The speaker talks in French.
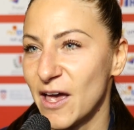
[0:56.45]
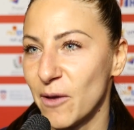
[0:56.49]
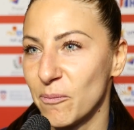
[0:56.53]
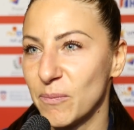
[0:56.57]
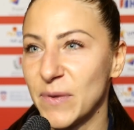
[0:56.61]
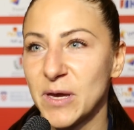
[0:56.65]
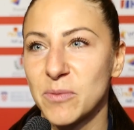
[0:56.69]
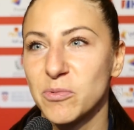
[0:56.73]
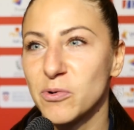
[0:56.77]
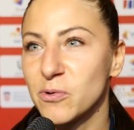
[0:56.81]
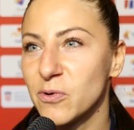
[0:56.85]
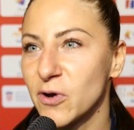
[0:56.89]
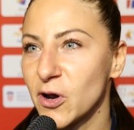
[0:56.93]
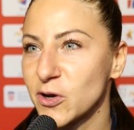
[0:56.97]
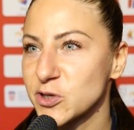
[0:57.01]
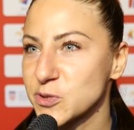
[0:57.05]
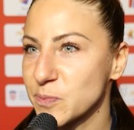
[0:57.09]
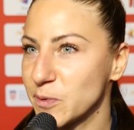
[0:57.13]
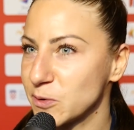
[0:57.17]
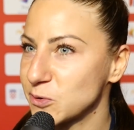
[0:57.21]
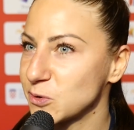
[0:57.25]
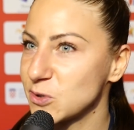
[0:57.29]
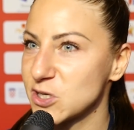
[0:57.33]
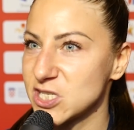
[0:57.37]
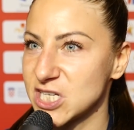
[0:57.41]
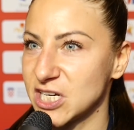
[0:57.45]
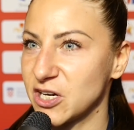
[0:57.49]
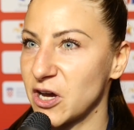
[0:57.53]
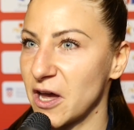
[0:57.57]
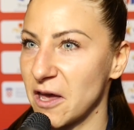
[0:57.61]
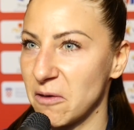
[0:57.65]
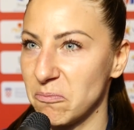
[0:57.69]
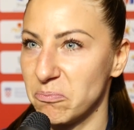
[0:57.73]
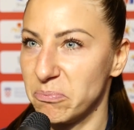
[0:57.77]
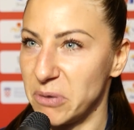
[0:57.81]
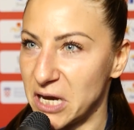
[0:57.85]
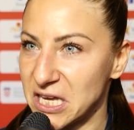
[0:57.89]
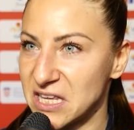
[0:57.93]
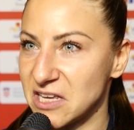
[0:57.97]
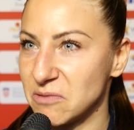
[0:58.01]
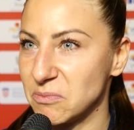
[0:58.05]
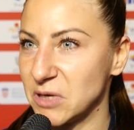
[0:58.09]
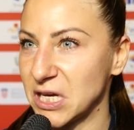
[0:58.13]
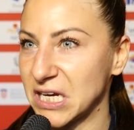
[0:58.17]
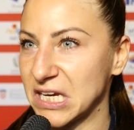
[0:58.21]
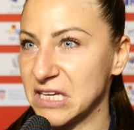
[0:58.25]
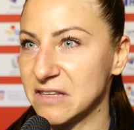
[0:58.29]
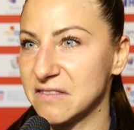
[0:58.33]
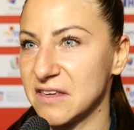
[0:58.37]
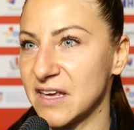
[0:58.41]
Mais bon je pense que j'ai quand même pas
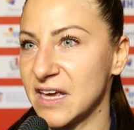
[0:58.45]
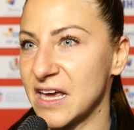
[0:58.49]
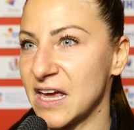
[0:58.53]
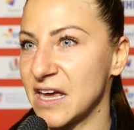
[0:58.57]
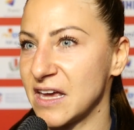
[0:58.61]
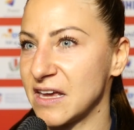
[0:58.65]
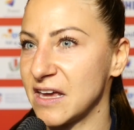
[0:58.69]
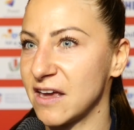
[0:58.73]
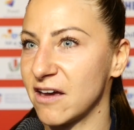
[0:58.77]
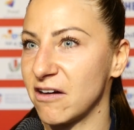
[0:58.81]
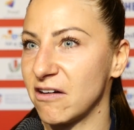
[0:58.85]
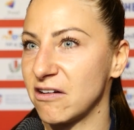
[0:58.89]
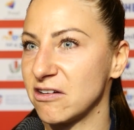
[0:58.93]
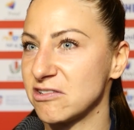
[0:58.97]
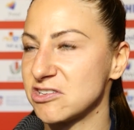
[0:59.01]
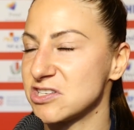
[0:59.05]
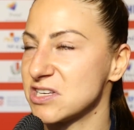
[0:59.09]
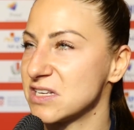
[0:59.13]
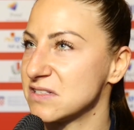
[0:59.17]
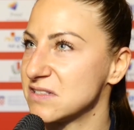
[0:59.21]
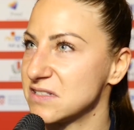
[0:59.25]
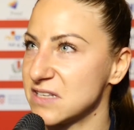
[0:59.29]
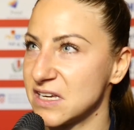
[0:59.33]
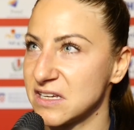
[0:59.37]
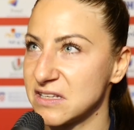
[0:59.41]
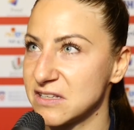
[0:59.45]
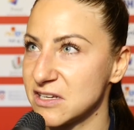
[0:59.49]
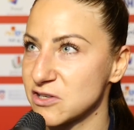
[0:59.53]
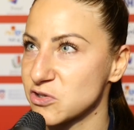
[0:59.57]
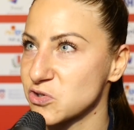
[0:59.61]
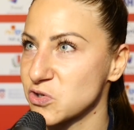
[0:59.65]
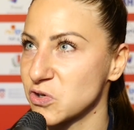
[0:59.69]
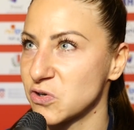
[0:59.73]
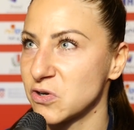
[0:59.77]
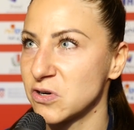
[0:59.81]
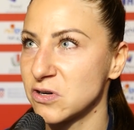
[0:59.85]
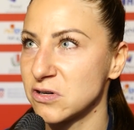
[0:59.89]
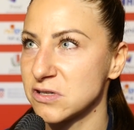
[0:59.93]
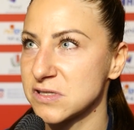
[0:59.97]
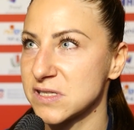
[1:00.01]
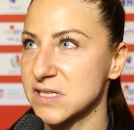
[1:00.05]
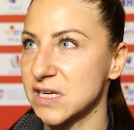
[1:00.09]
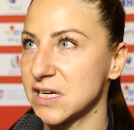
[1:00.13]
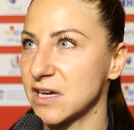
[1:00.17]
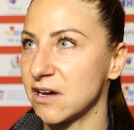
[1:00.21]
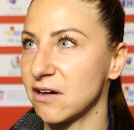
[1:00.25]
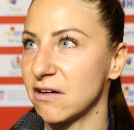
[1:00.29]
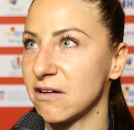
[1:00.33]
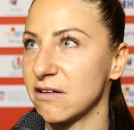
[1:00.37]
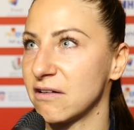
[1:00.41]
démérité et j'ai essayé des choses
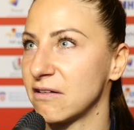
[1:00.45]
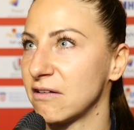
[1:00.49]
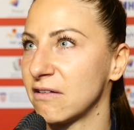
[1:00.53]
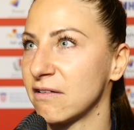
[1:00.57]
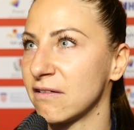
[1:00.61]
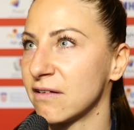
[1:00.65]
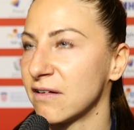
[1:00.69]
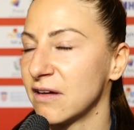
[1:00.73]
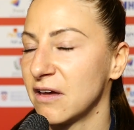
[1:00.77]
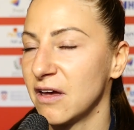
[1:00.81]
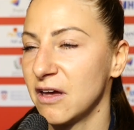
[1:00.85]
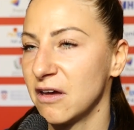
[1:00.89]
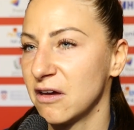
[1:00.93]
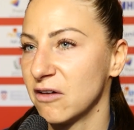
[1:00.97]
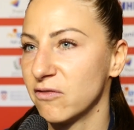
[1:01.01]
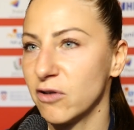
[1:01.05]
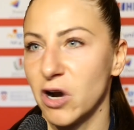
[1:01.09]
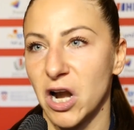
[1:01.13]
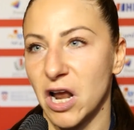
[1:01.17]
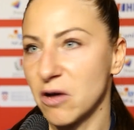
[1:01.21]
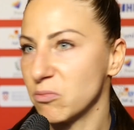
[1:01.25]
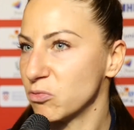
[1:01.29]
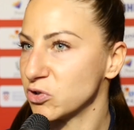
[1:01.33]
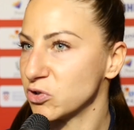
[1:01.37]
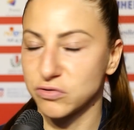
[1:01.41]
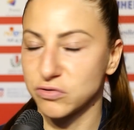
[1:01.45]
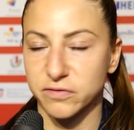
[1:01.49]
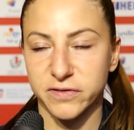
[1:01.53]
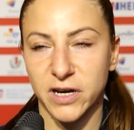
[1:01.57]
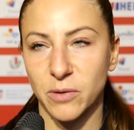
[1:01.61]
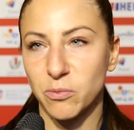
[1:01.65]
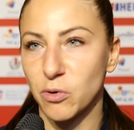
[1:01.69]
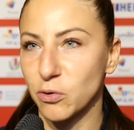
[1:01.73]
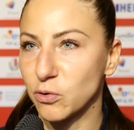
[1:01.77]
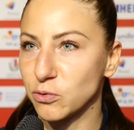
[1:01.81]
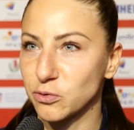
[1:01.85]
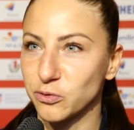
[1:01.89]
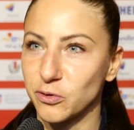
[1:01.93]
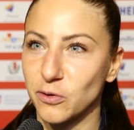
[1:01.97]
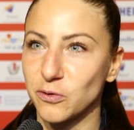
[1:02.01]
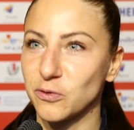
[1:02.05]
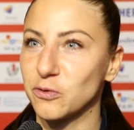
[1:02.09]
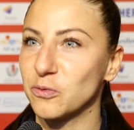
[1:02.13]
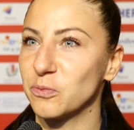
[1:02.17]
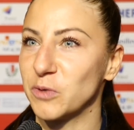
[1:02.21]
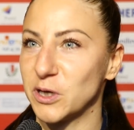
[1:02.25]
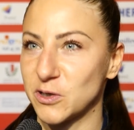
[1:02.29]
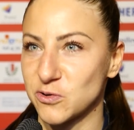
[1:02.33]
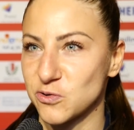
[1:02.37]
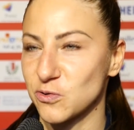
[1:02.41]
et voilà suis vraiment contente de
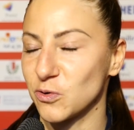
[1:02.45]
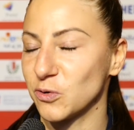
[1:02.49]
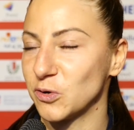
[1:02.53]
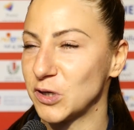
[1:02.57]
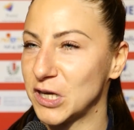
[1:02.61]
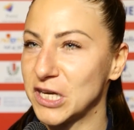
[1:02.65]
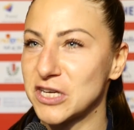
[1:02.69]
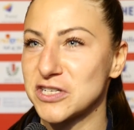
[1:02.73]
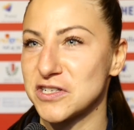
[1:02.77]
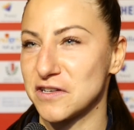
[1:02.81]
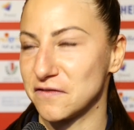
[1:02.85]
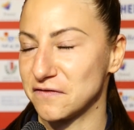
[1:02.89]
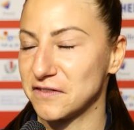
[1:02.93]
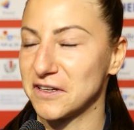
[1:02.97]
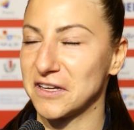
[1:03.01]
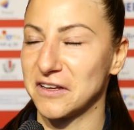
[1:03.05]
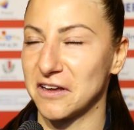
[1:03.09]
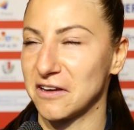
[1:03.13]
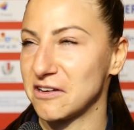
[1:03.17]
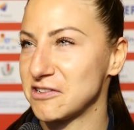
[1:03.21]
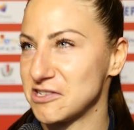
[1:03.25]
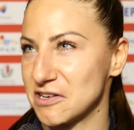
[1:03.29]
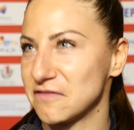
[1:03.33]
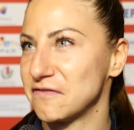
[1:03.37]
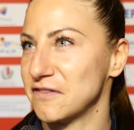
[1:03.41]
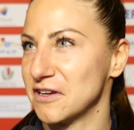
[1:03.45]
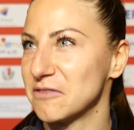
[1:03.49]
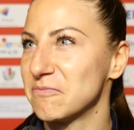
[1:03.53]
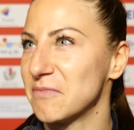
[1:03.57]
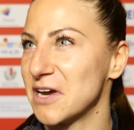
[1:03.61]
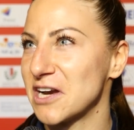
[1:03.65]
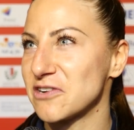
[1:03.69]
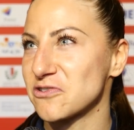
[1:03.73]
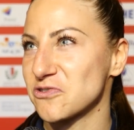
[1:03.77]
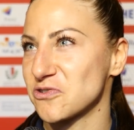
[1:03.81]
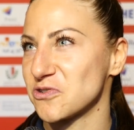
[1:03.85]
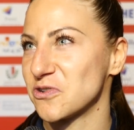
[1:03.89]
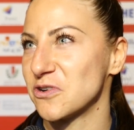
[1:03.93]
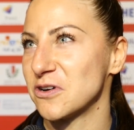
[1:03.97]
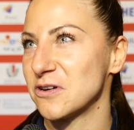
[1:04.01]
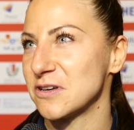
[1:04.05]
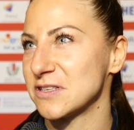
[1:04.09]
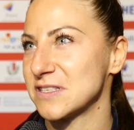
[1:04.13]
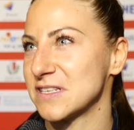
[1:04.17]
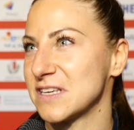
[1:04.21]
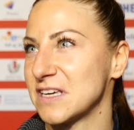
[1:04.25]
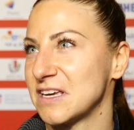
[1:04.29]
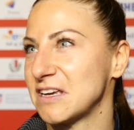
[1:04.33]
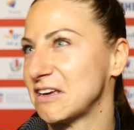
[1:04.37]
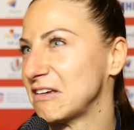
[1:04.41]
ma journée, j'ai fait, j'ai fait de belles
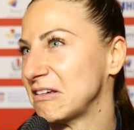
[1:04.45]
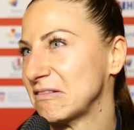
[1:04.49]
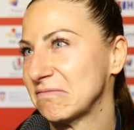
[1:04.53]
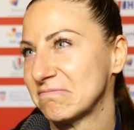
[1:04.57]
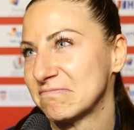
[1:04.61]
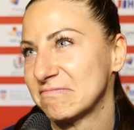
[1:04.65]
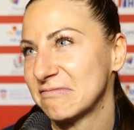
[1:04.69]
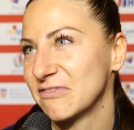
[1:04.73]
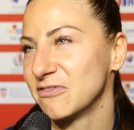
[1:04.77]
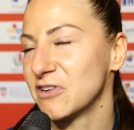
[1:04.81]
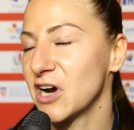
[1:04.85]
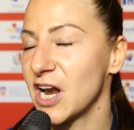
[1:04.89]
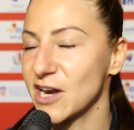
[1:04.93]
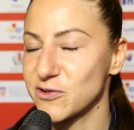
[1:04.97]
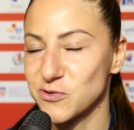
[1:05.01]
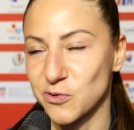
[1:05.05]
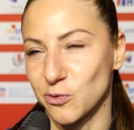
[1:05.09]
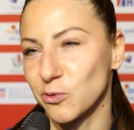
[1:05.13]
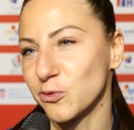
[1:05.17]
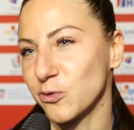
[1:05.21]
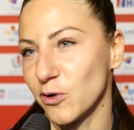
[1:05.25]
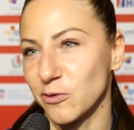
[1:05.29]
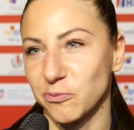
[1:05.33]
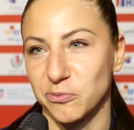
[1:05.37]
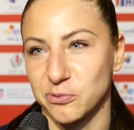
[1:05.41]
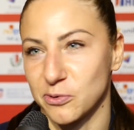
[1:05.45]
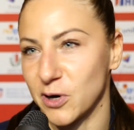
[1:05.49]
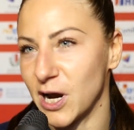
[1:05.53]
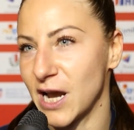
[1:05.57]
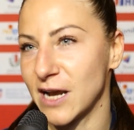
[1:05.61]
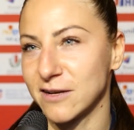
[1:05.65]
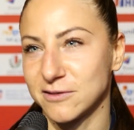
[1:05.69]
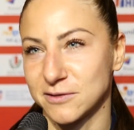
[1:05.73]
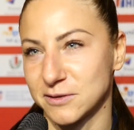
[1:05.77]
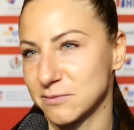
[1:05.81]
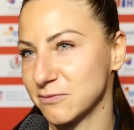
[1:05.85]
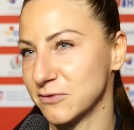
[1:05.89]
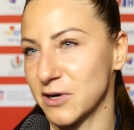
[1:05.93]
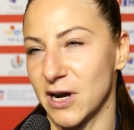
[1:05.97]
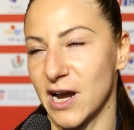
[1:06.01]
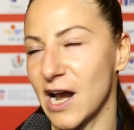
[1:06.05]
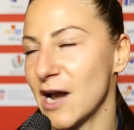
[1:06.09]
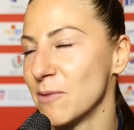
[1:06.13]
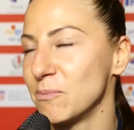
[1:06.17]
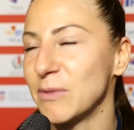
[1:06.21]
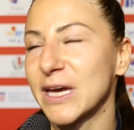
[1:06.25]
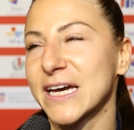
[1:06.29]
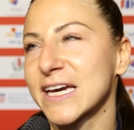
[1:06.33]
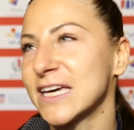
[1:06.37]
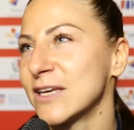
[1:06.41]
choses et voilà je suis contente pour elle. Voilà,
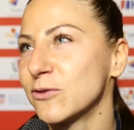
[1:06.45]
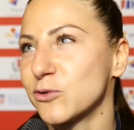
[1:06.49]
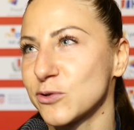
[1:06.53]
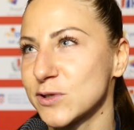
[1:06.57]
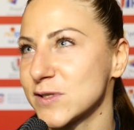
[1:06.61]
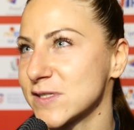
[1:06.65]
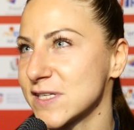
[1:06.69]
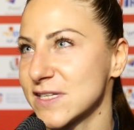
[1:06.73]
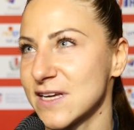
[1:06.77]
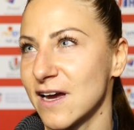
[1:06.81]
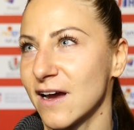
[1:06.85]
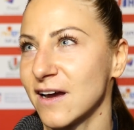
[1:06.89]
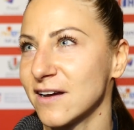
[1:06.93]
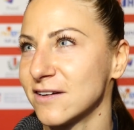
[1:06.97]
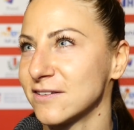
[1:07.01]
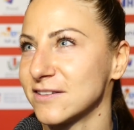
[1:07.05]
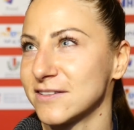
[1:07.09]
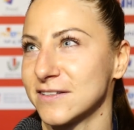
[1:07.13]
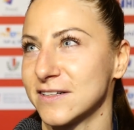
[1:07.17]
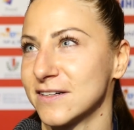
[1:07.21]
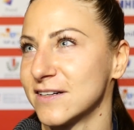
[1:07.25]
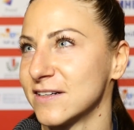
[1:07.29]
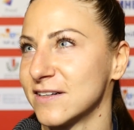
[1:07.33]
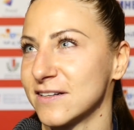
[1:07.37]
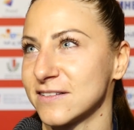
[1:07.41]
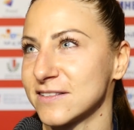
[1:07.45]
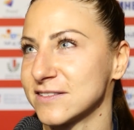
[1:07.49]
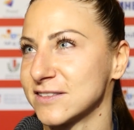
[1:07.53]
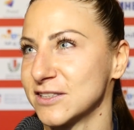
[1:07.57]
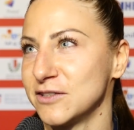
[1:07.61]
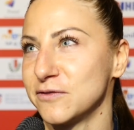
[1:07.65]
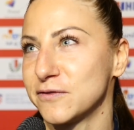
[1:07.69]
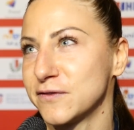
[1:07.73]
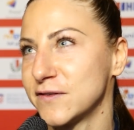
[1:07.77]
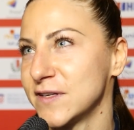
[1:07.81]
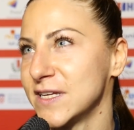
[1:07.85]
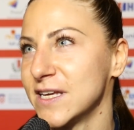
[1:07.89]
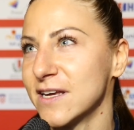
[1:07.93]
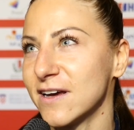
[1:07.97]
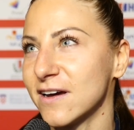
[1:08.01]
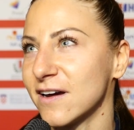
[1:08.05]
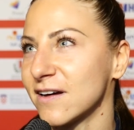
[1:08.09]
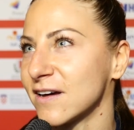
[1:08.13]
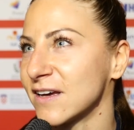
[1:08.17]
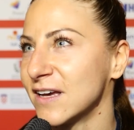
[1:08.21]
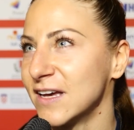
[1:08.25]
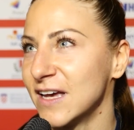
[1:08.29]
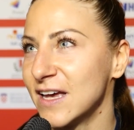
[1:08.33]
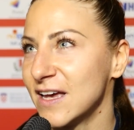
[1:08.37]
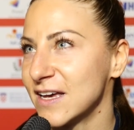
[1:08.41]
elle mérite aussi, hein, c'est une fille
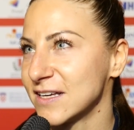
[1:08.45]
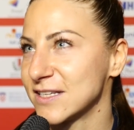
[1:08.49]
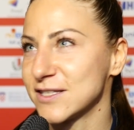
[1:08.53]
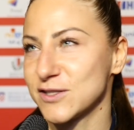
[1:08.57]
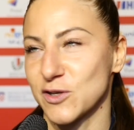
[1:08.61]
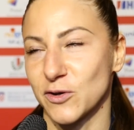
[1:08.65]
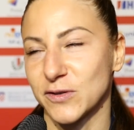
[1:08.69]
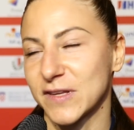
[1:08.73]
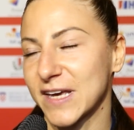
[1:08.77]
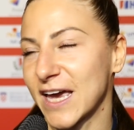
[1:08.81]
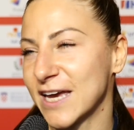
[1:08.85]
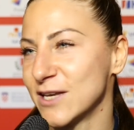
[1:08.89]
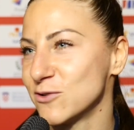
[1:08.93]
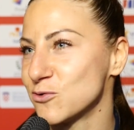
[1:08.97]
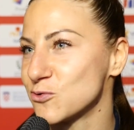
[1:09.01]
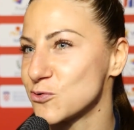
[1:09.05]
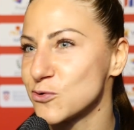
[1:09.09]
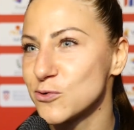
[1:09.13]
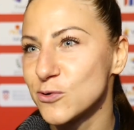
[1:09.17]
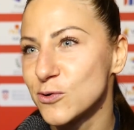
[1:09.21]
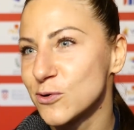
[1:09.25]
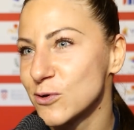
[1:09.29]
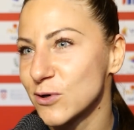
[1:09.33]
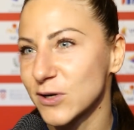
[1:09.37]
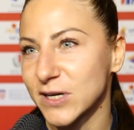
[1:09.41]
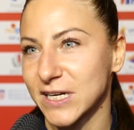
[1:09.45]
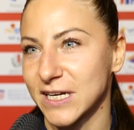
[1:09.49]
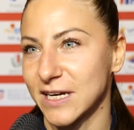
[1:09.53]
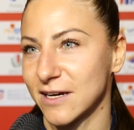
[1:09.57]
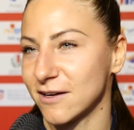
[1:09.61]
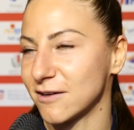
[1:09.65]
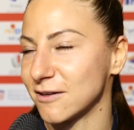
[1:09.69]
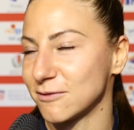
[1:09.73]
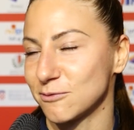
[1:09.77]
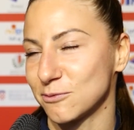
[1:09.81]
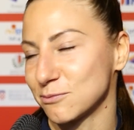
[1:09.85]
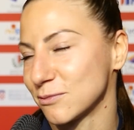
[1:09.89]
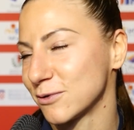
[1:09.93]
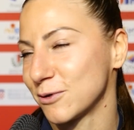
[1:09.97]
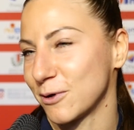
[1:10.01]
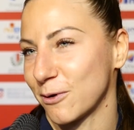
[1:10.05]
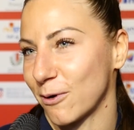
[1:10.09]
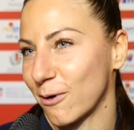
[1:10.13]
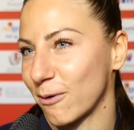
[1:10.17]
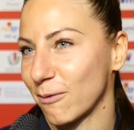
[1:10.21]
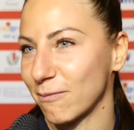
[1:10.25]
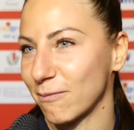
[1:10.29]
qui s'entraîne dur et donc